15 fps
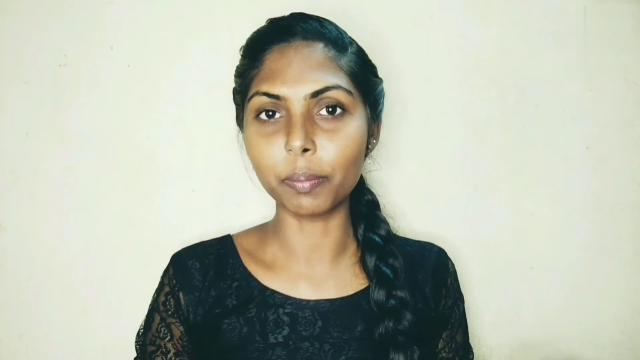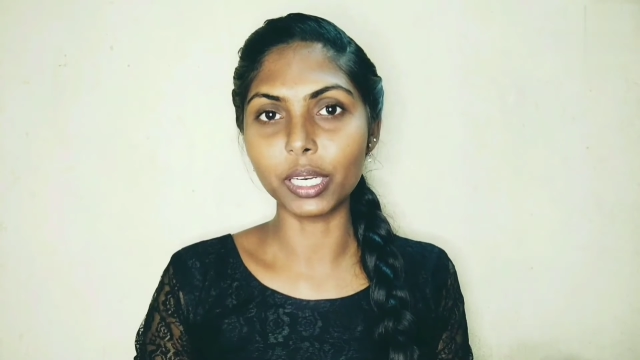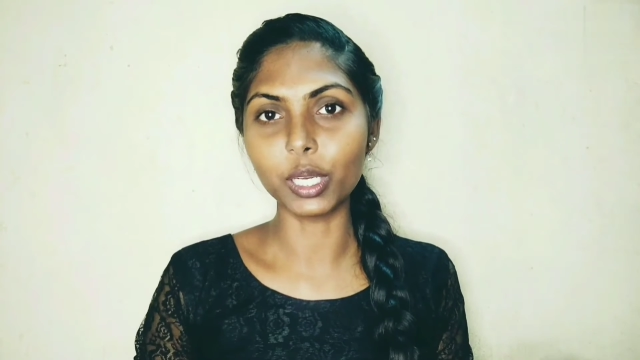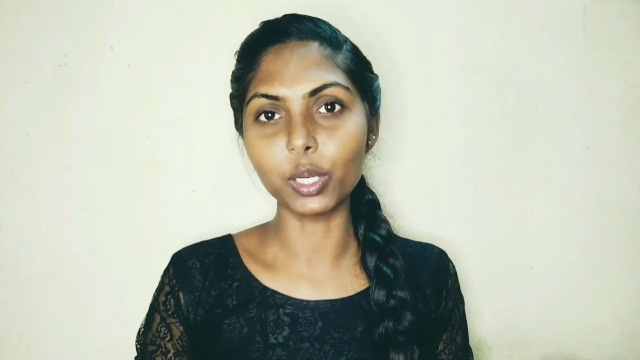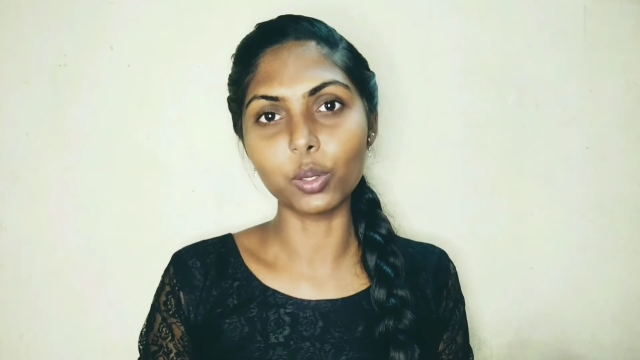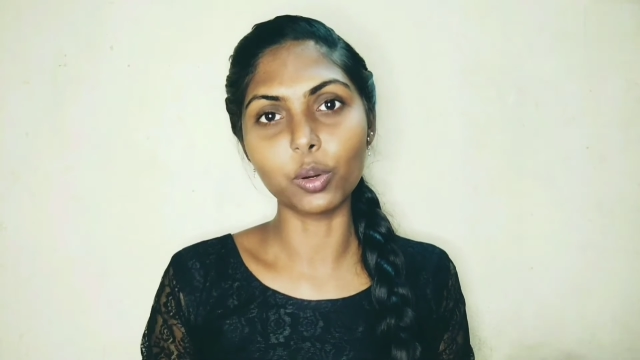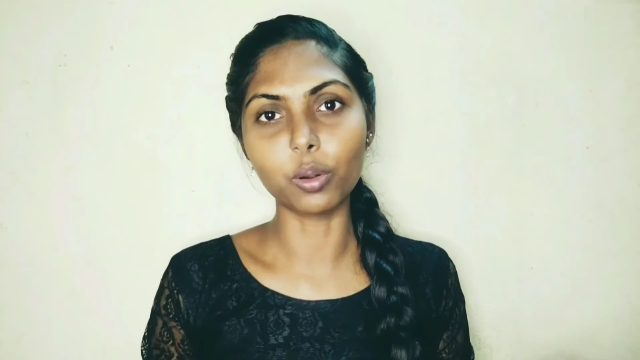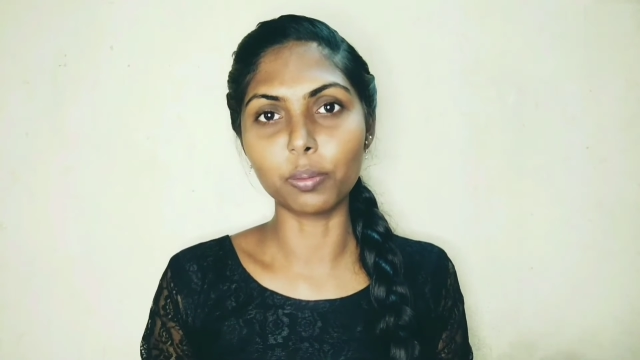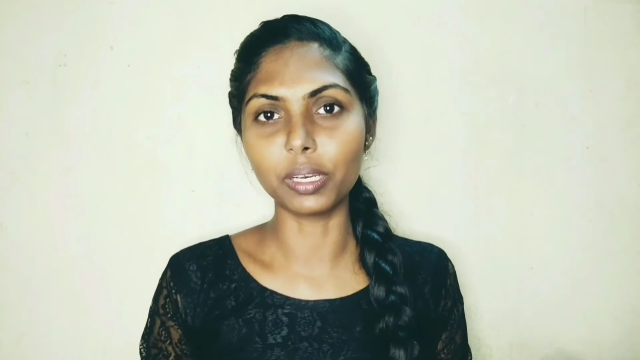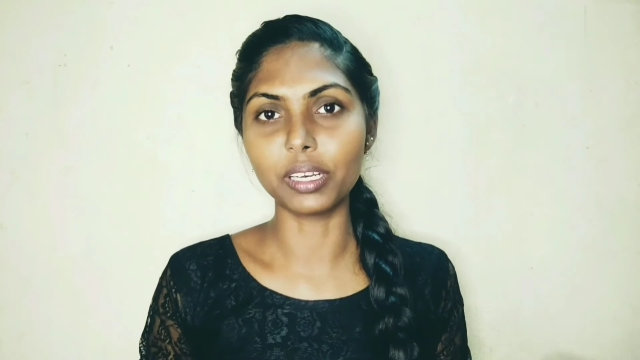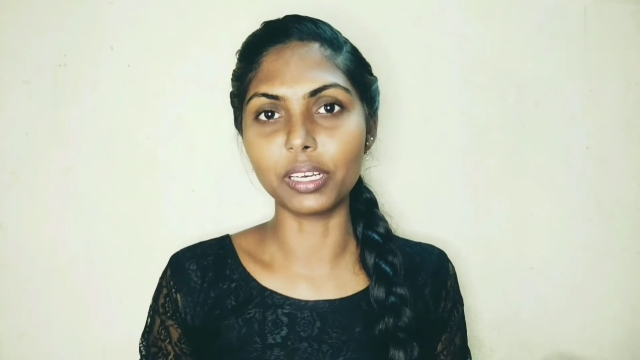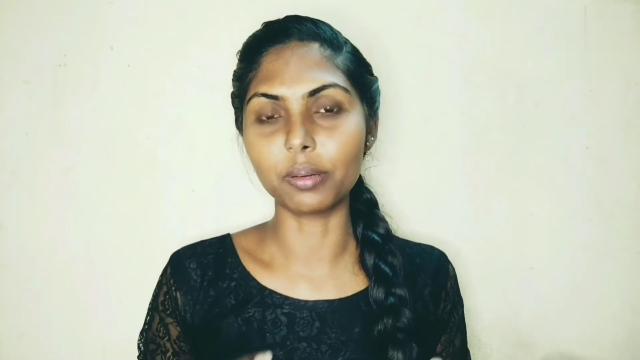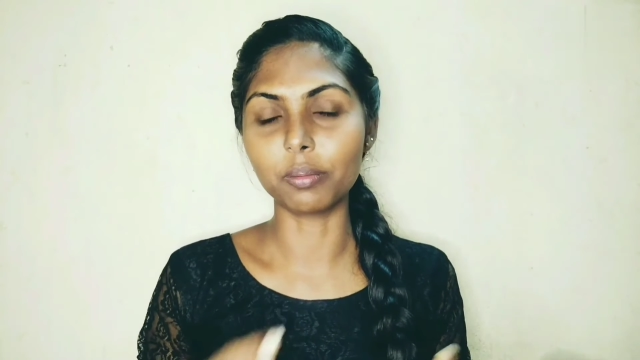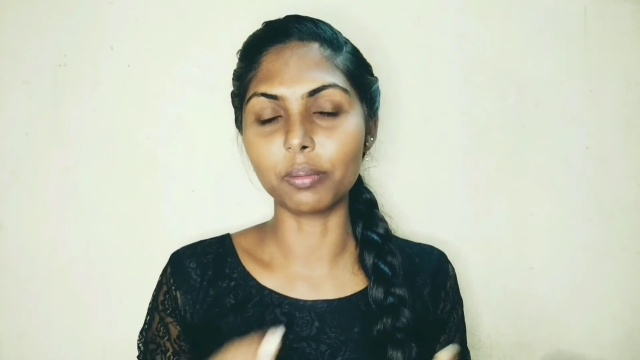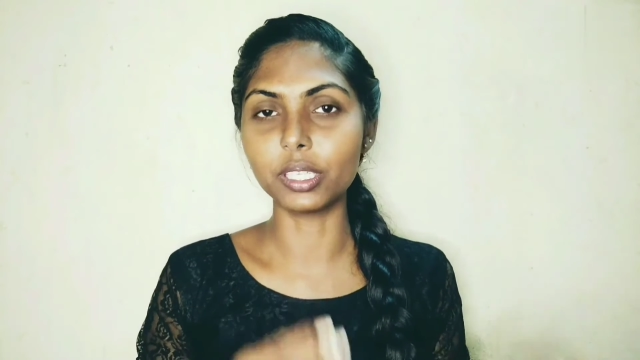பண்ணிடணும்
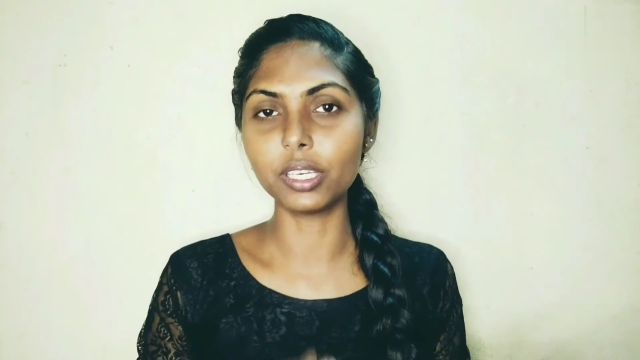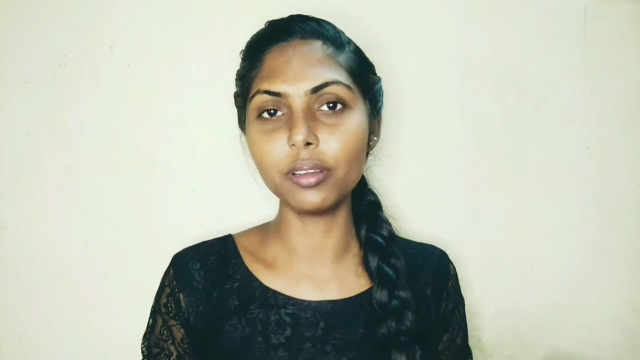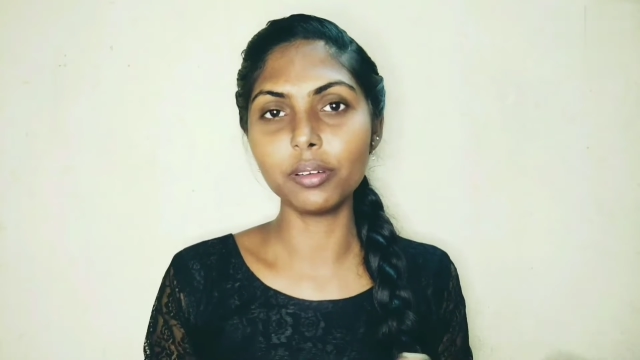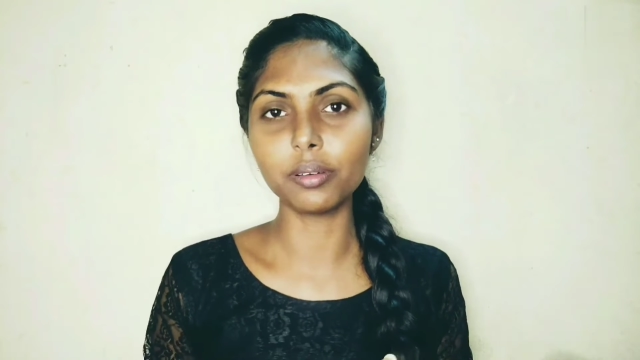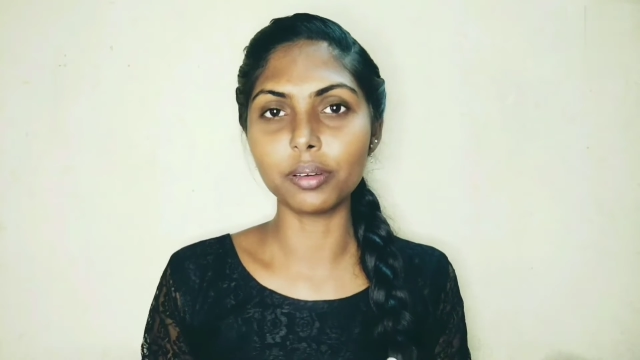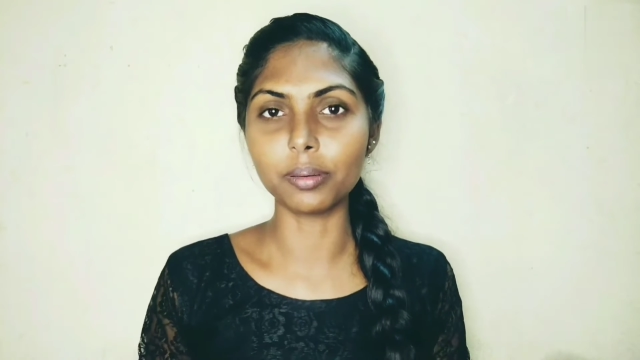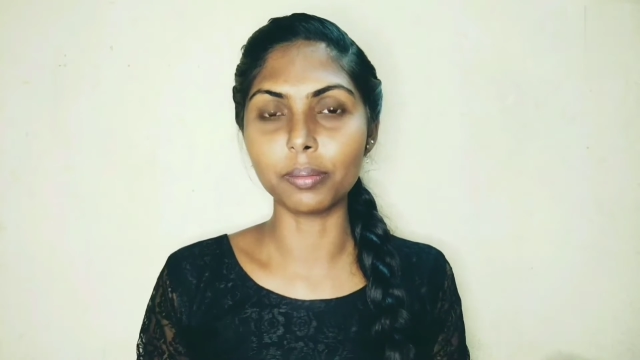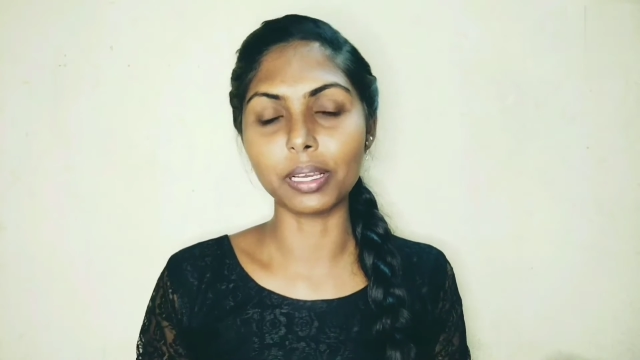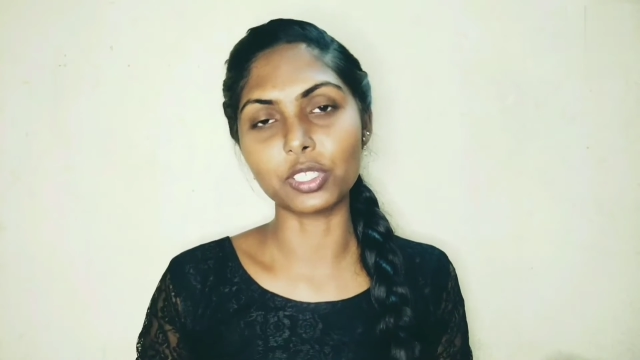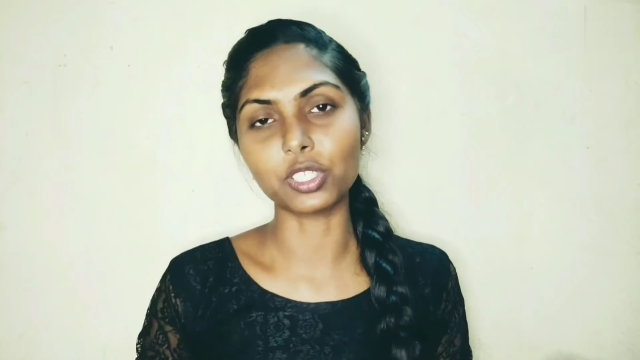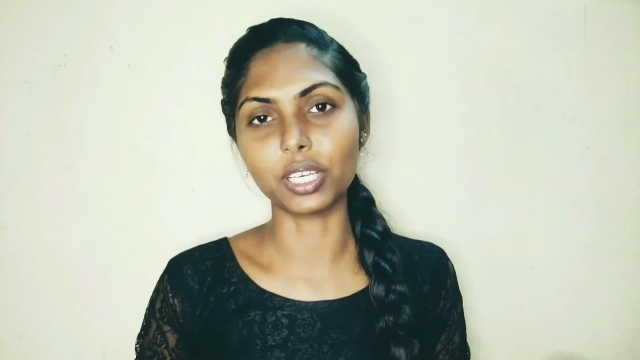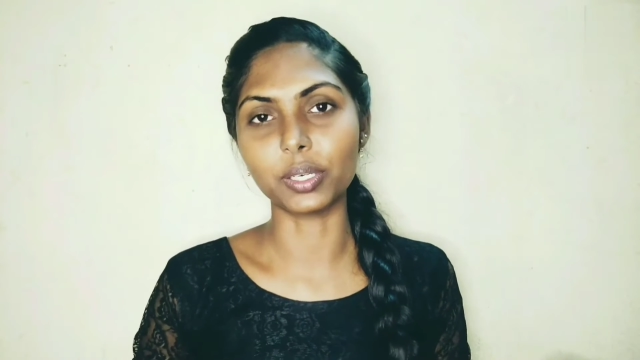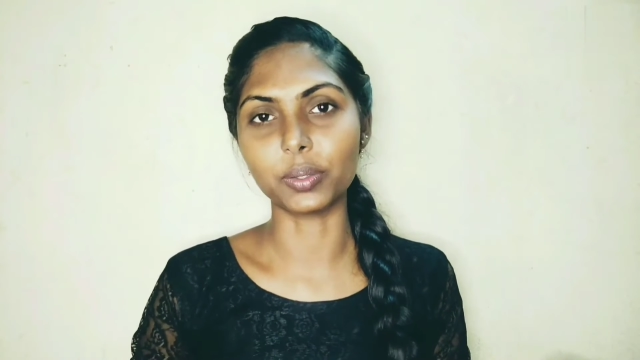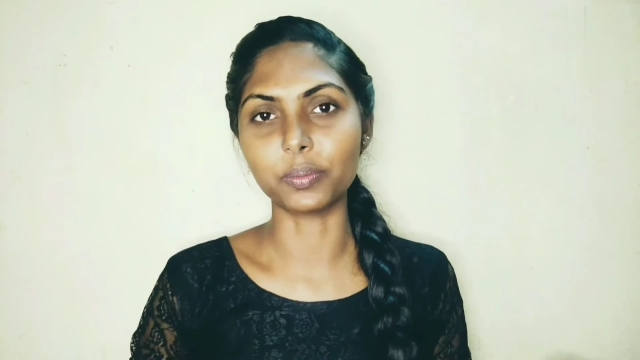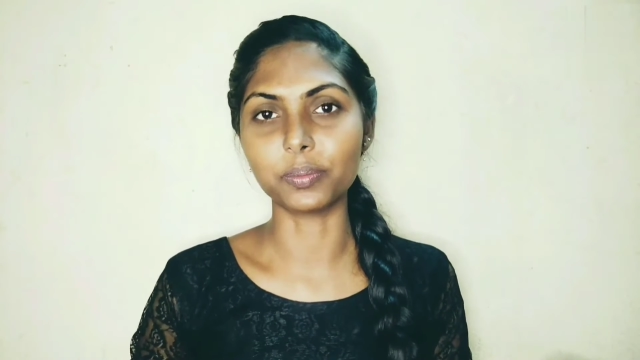அப்படின்ற மாதிரி
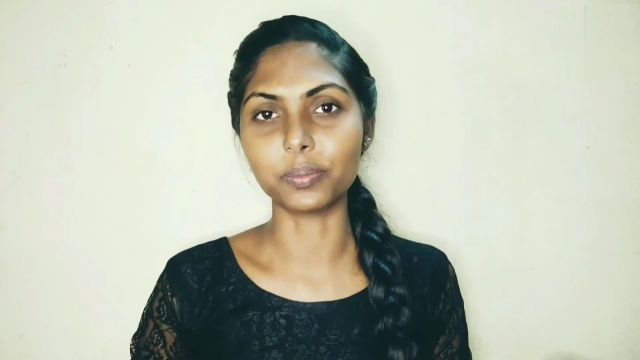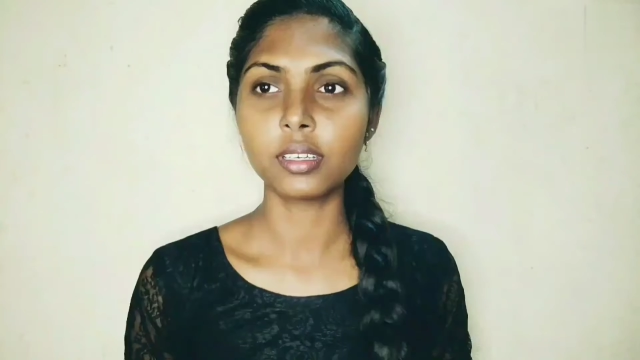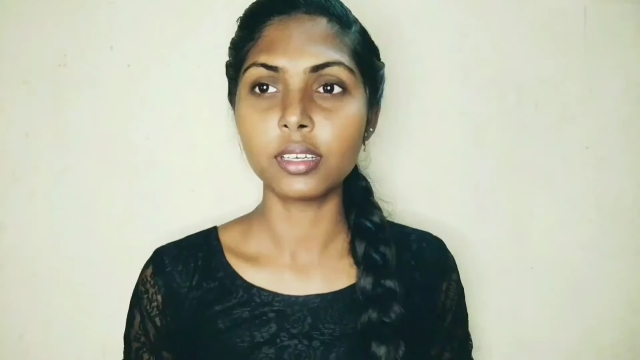மேட்ச் ஆகிடும்